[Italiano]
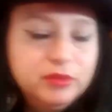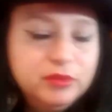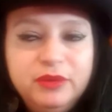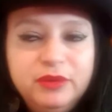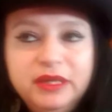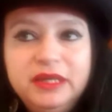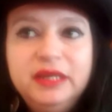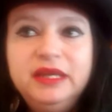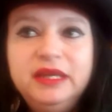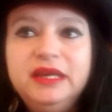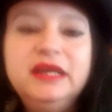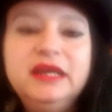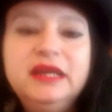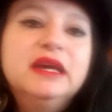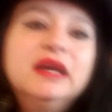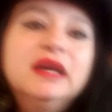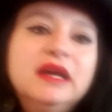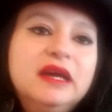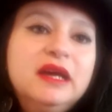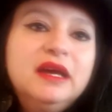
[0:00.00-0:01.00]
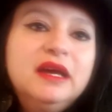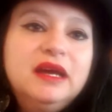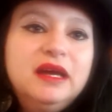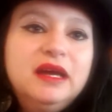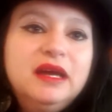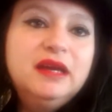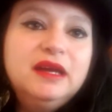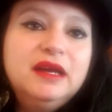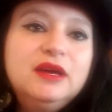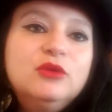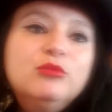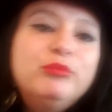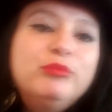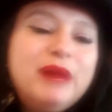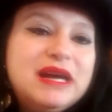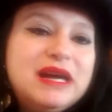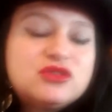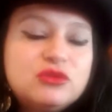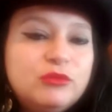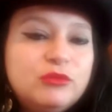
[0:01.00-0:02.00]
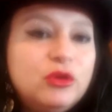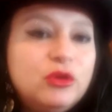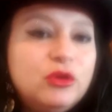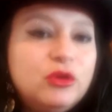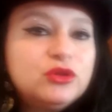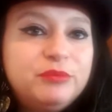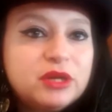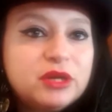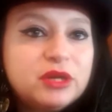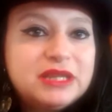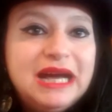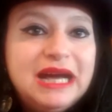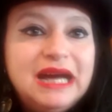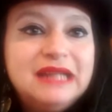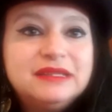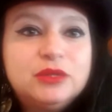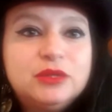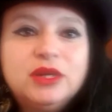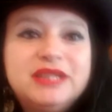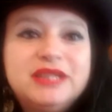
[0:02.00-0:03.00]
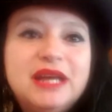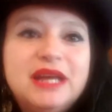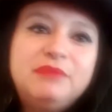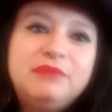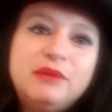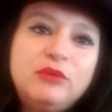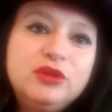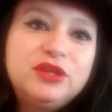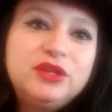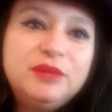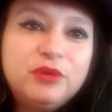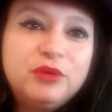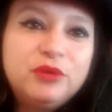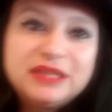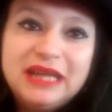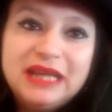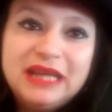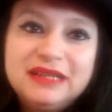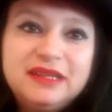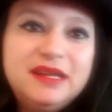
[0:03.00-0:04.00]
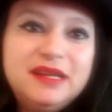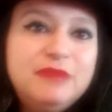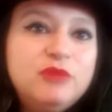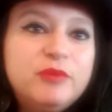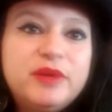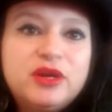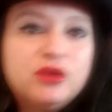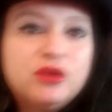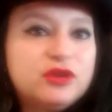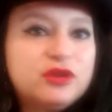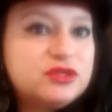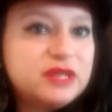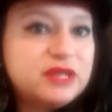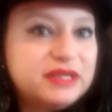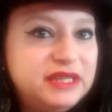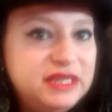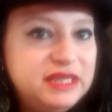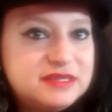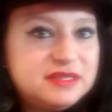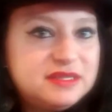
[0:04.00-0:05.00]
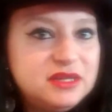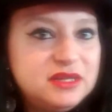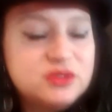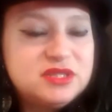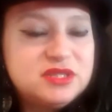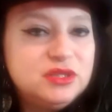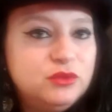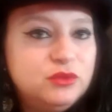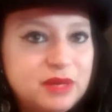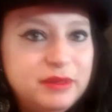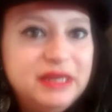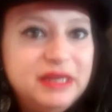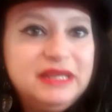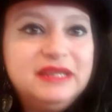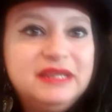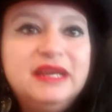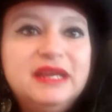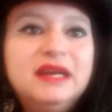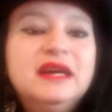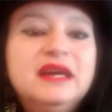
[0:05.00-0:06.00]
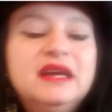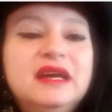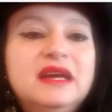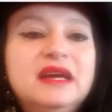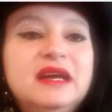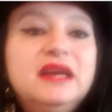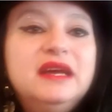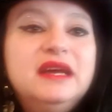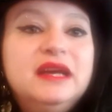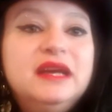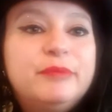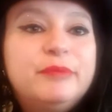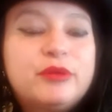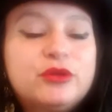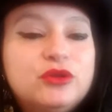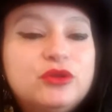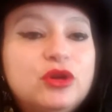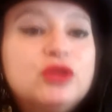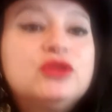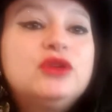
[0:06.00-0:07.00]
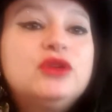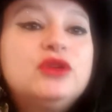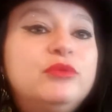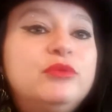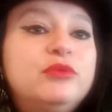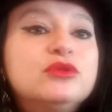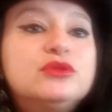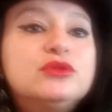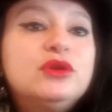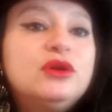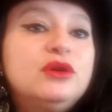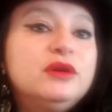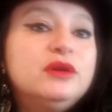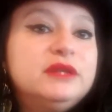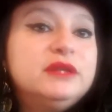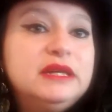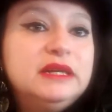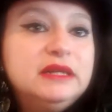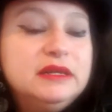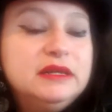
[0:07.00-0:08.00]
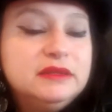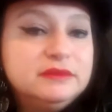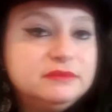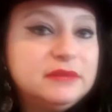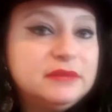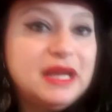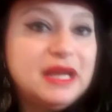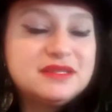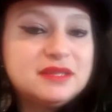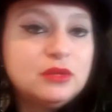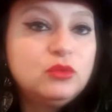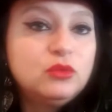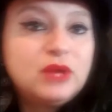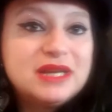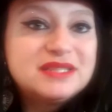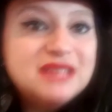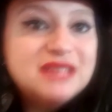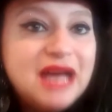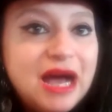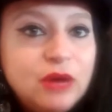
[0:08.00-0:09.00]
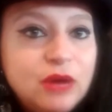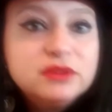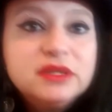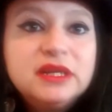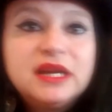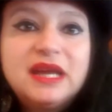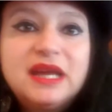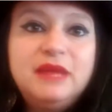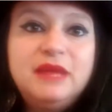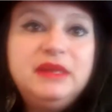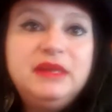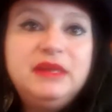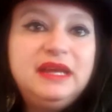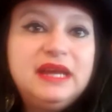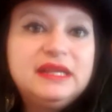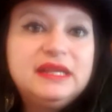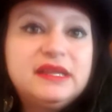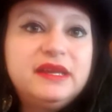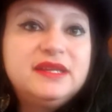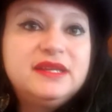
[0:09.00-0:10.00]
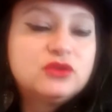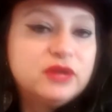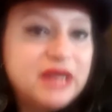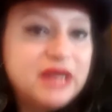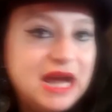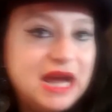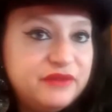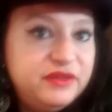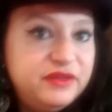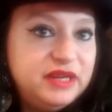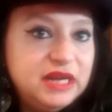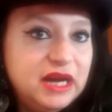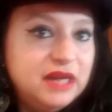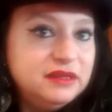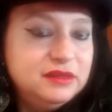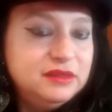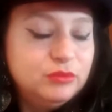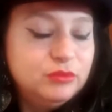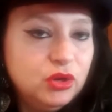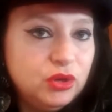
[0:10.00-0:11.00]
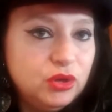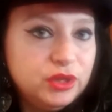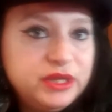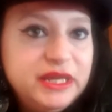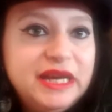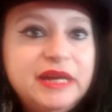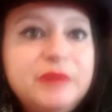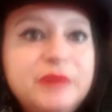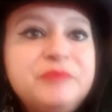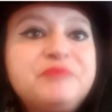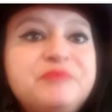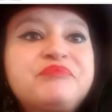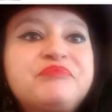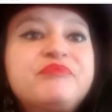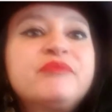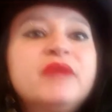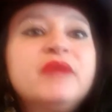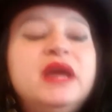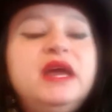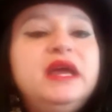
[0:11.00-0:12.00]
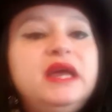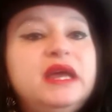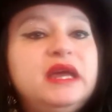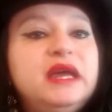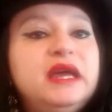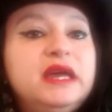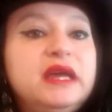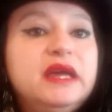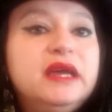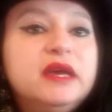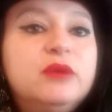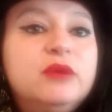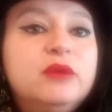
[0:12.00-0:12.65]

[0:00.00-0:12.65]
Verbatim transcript: quindi eh, un passo molto importante, una tappa molto importante del mio percorso artistico sicuramente, eh, prodotto appunto con, eh, dalla Saluca Sound, che è la mia etichetta discografica di Bologna, e